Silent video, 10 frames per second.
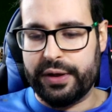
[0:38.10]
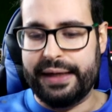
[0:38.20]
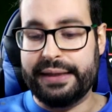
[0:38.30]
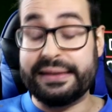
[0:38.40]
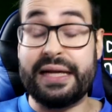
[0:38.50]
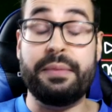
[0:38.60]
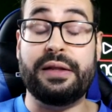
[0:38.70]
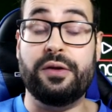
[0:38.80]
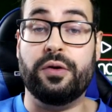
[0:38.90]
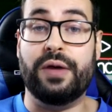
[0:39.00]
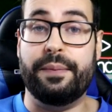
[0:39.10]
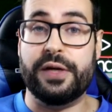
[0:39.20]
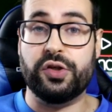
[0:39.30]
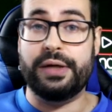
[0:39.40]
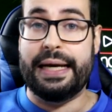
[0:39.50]
porque se han metido con la
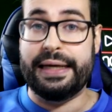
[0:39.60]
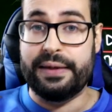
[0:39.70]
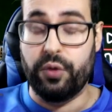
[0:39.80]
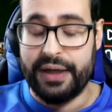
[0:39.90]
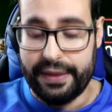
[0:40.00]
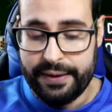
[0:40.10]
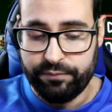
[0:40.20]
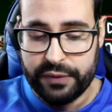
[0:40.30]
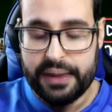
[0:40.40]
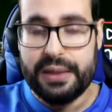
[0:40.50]
persona equivocada.